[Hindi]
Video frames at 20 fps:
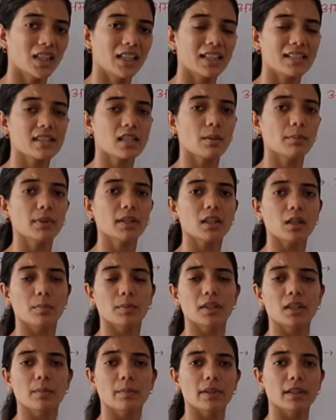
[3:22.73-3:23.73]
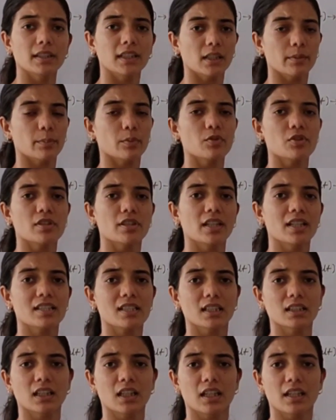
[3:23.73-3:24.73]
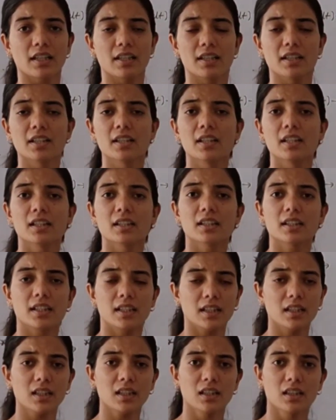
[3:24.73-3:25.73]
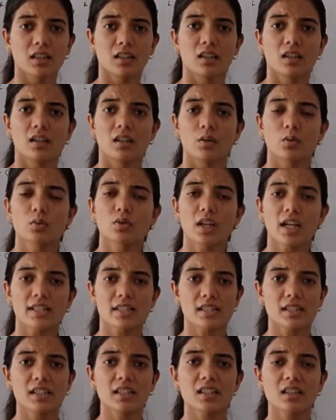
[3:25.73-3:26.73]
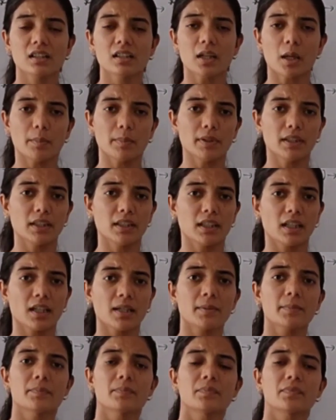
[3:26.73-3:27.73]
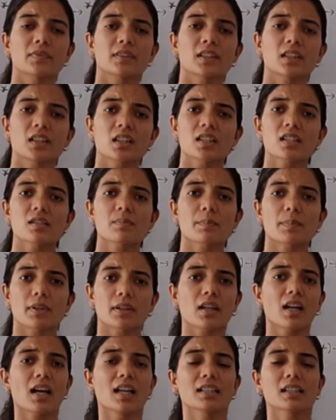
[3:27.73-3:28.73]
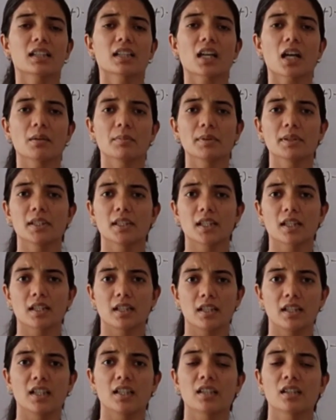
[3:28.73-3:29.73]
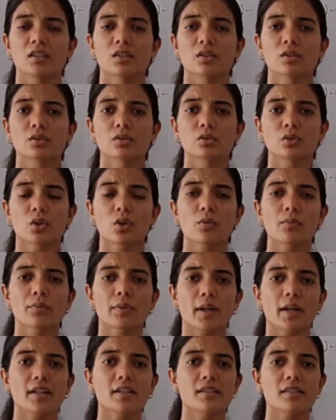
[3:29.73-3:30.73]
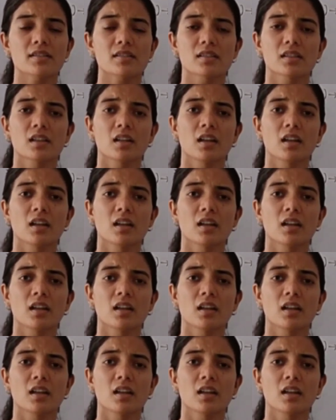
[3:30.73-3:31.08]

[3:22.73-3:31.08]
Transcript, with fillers: एग्जाम में कभी कभार ये पूछ लिया जाता है कि उदासीनीकरण अभिक्रिया किस प्रकार की अभिक्रिया है तो फ्रेंड्स